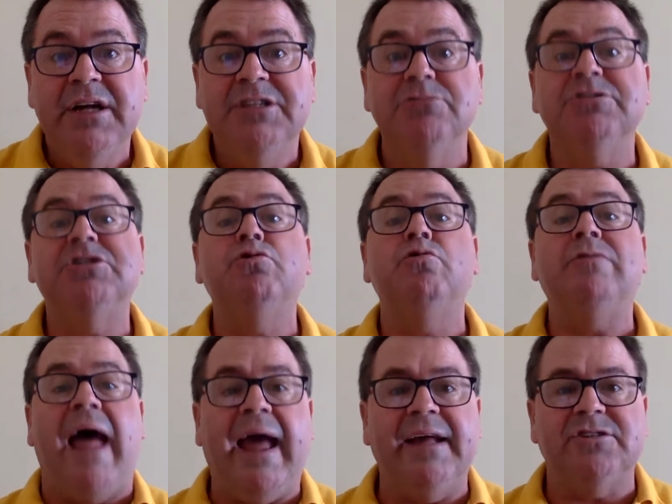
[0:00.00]
Tinham sido
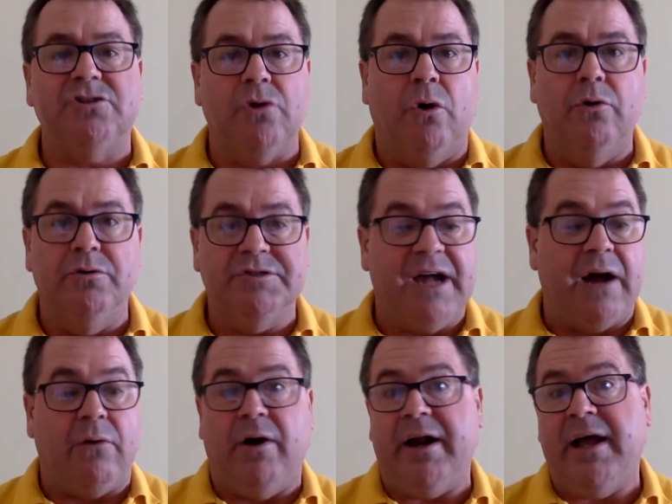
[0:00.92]
10 ouros e
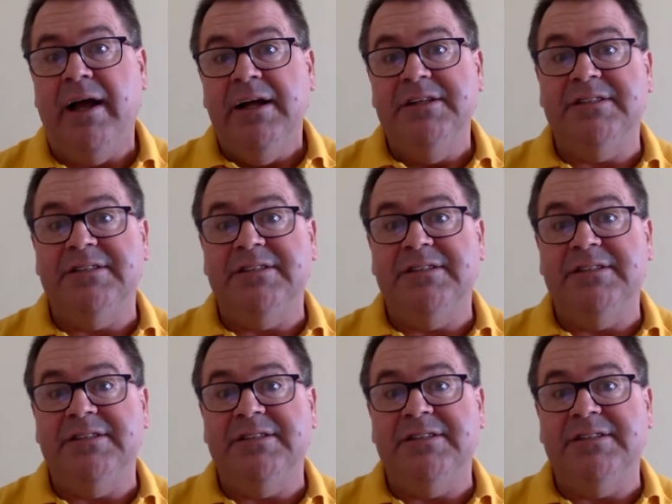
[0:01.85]
agora